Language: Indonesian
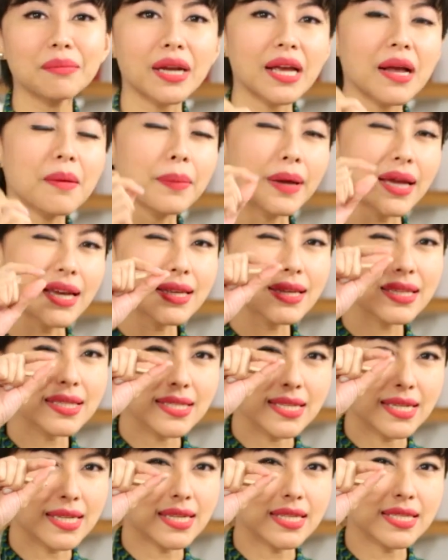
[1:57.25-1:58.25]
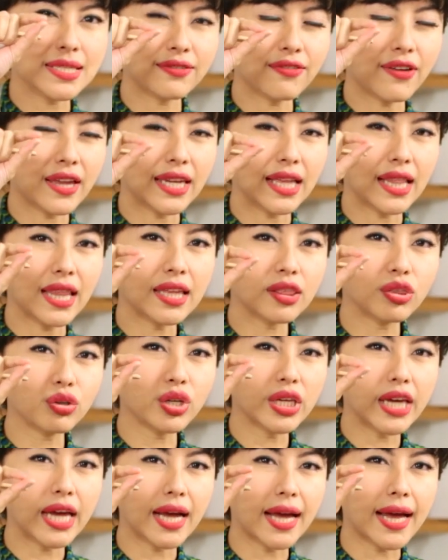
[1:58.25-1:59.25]
Mereka pakai jenis vanilla tuh
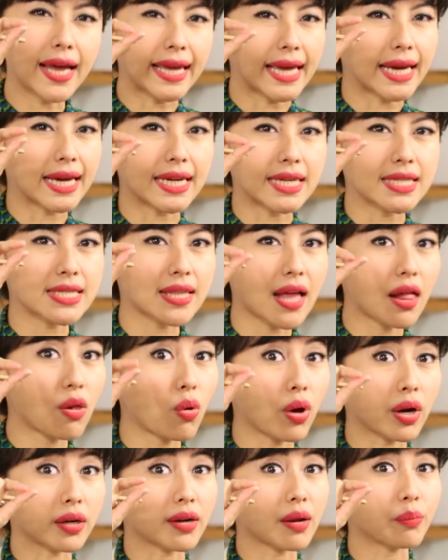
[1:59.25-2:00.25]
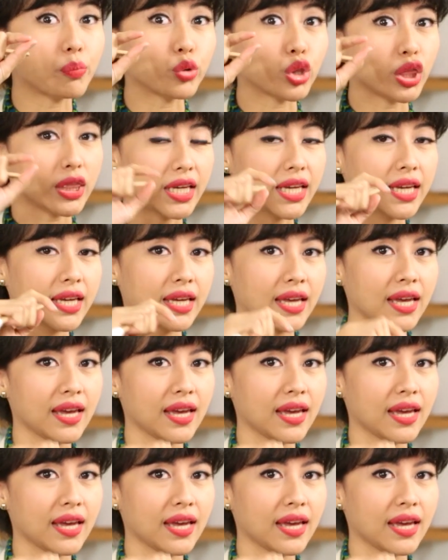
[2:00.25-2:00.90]
yang kayak kristal warna putih.